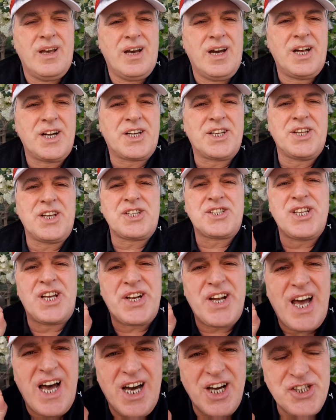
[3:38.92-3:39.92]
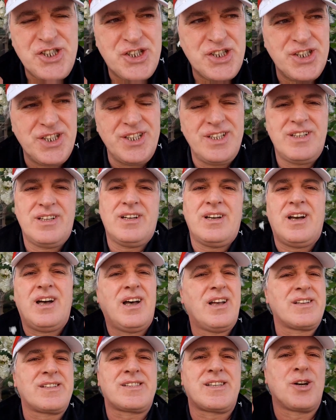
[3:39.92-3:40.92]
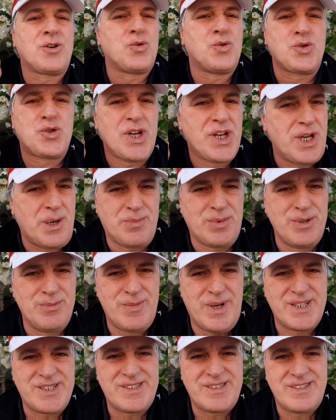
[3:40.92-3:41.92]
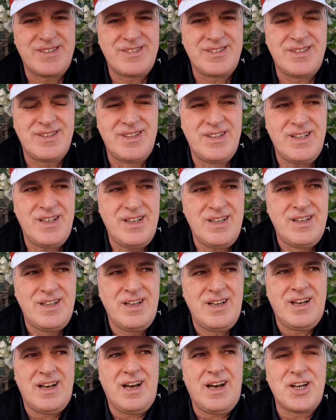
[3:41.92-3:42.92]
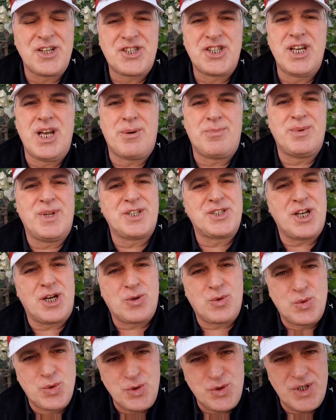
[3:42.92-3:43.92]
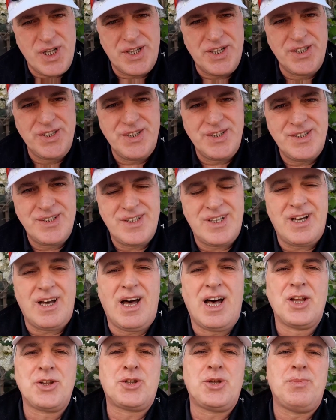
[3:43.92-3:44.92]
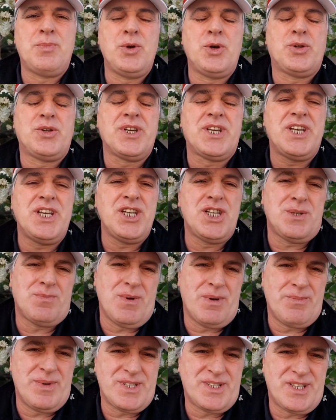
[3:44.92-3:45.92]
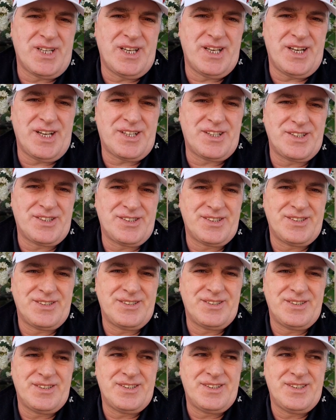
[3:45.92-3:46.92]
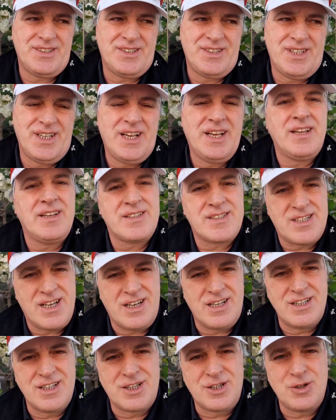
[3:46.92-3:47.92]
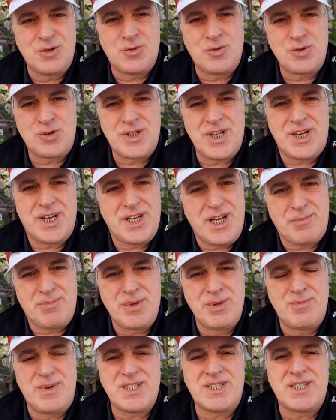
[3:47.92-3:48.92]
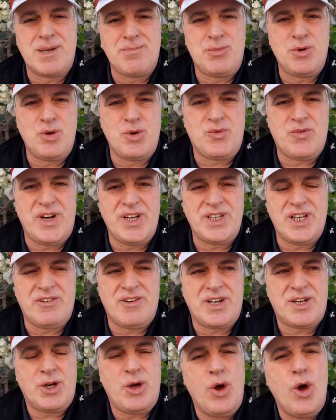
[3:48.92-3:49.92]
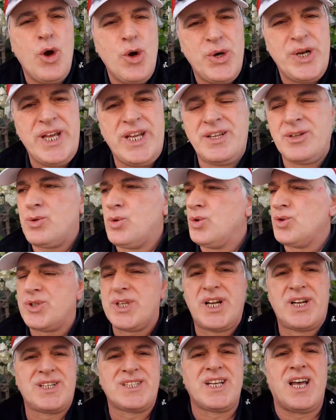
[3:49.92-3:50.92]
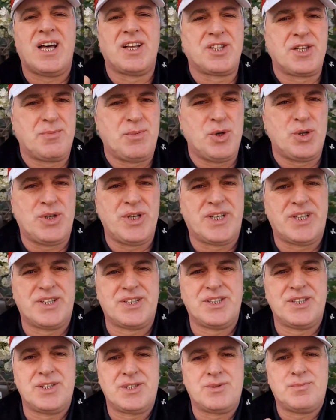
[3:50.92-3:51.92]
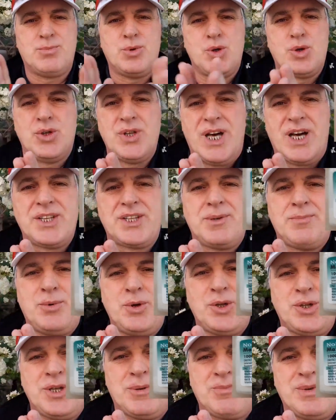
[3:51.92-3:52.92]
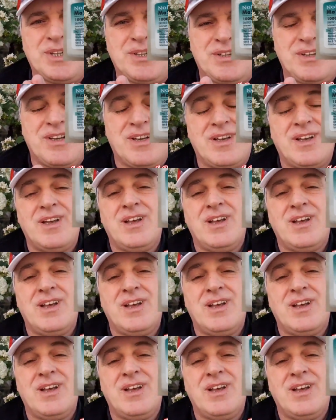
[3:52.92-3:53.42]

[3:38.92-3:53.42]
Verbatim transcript: Arkadaşlar aşı hasta kuşa yapılmaz. Aşı yapılacak kuşların antibiyotik içmemesi gerekir sağlıklı kuşlara yapılmasında büyük fayda var. Örneğin kuşlarınıza antibiyotik girdiniz. Bugün antibiyotik bitti.